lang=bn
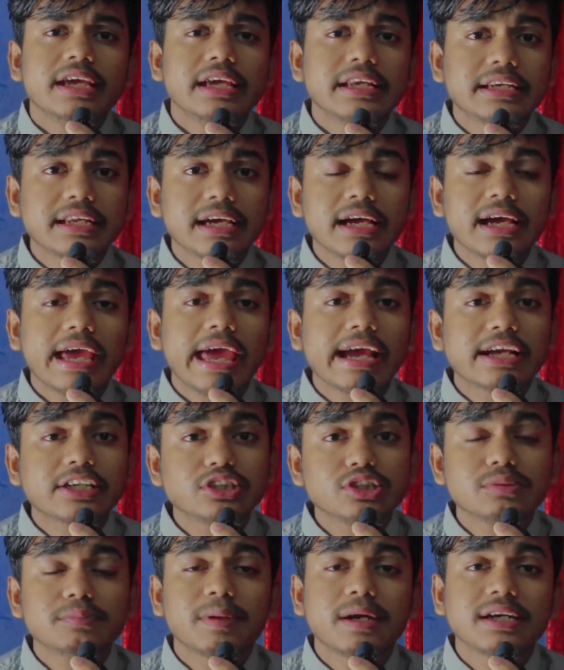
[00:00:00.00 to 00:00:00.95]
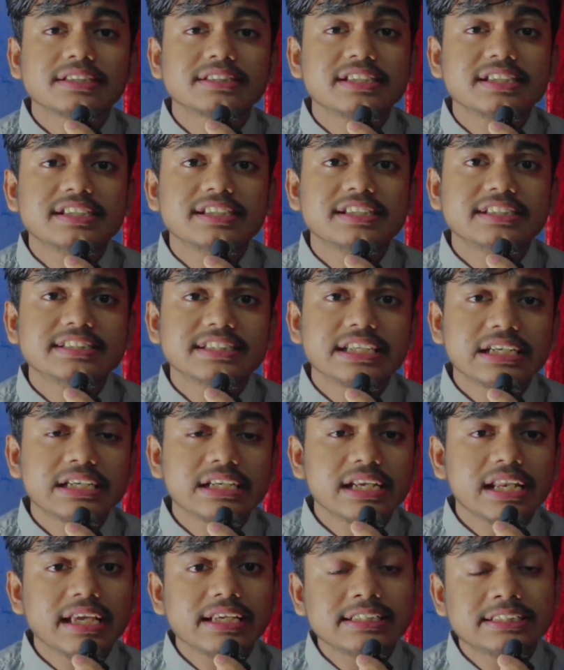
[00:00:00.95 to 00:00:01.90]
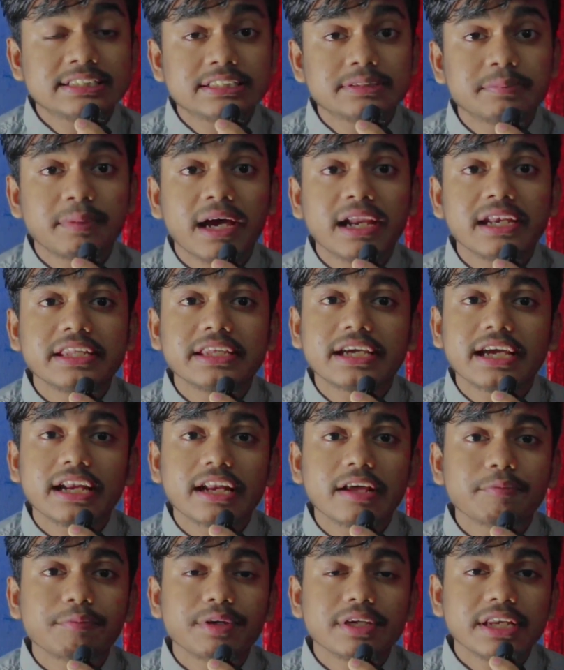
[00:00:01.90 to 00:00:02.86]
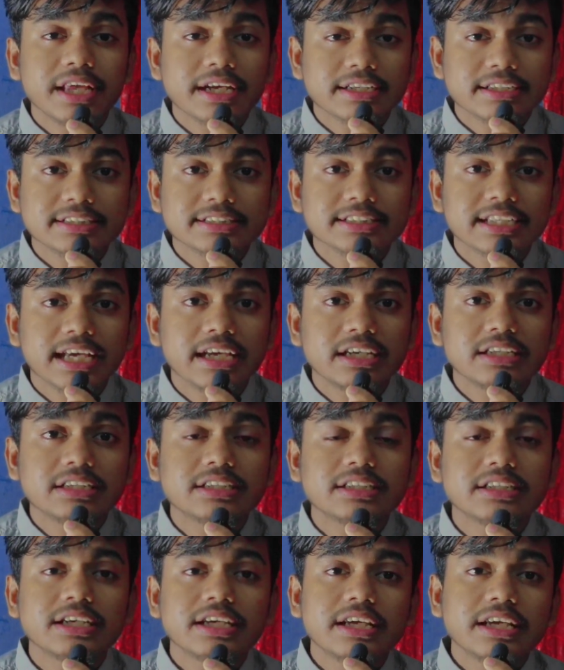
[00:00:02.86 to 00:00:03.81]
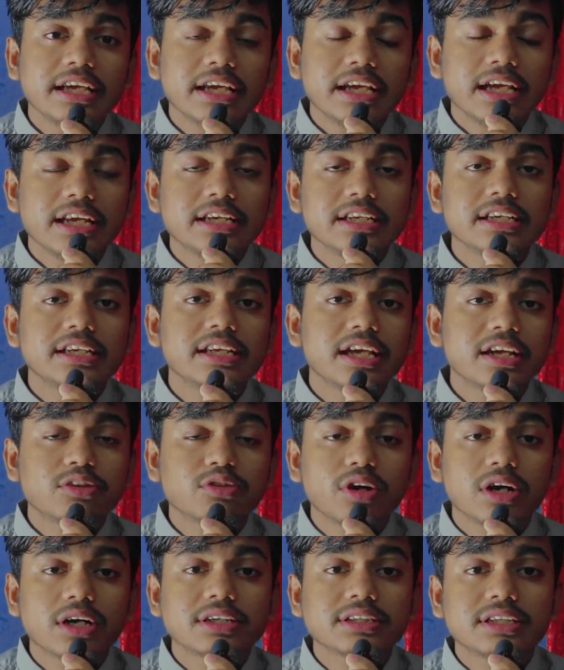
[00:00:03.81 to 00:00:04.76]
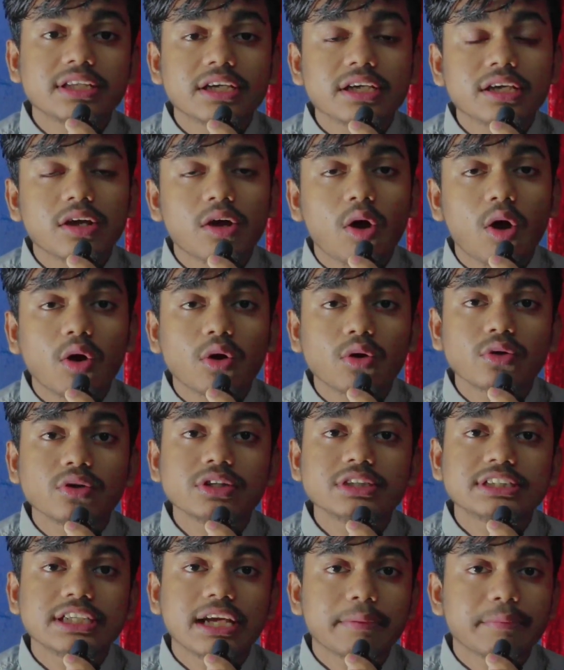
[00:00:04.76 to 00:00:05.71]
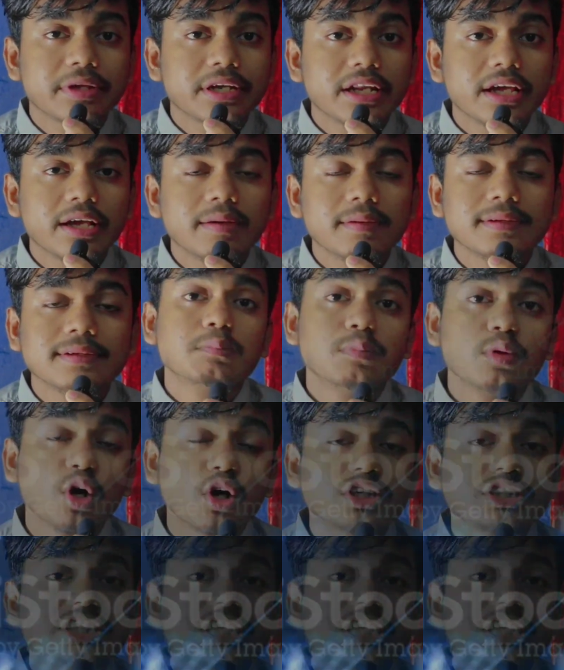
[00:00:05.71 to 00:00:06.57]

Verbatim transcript: এটা একশো পার্সেন্ট ডিসেন্ট্রালাইজড মালিকানাবিহীন একটা সাইট এটি নেটওয়ার্ক থেকে কখনোই যাবে না ব্লক